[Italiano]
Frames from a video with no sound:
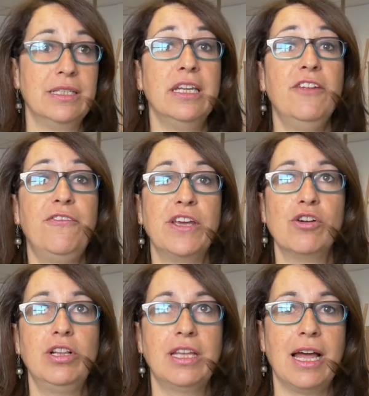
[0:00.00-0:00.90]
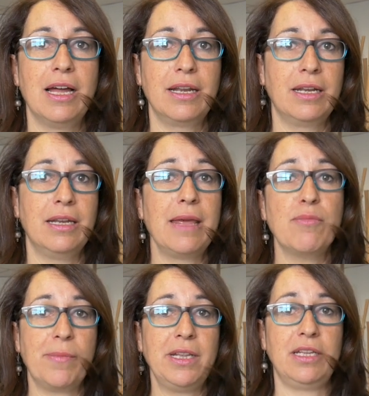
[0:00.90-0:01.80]
di difficoltà nei
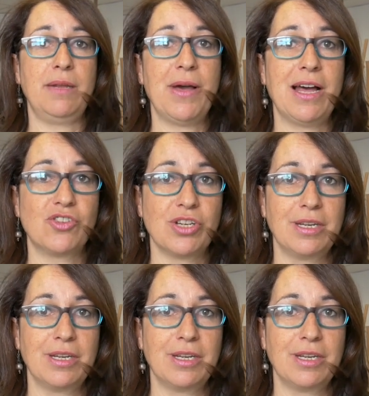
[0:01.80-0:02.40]
momenti di pace,